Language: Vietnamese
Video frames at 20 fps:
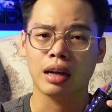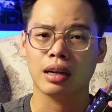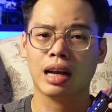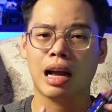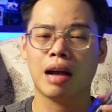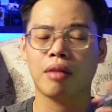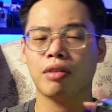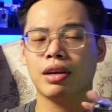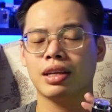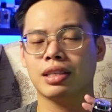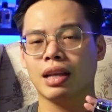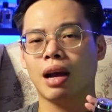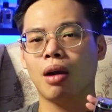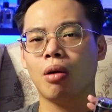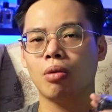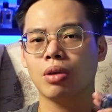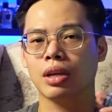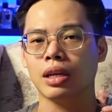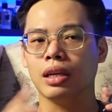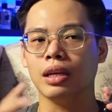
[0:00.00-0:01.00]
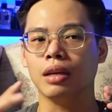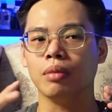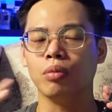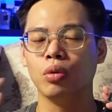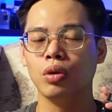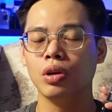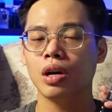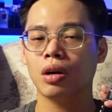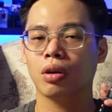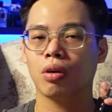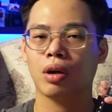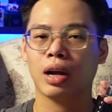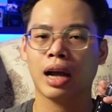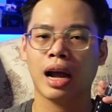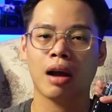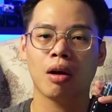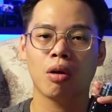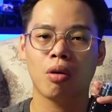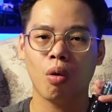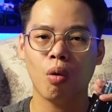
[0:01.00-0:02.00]
càng về sau thì mùi hương nó
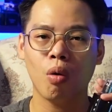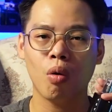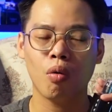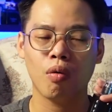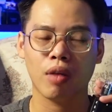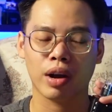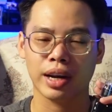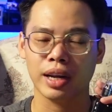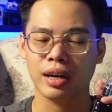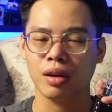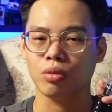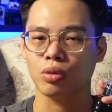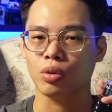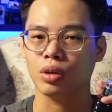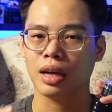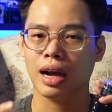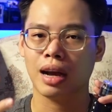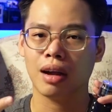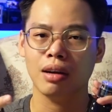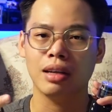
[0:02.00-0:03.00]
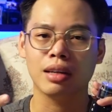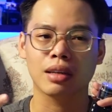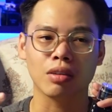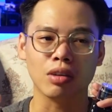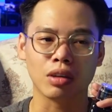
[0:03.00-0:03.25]
càng khô và cái nét đậu ca lên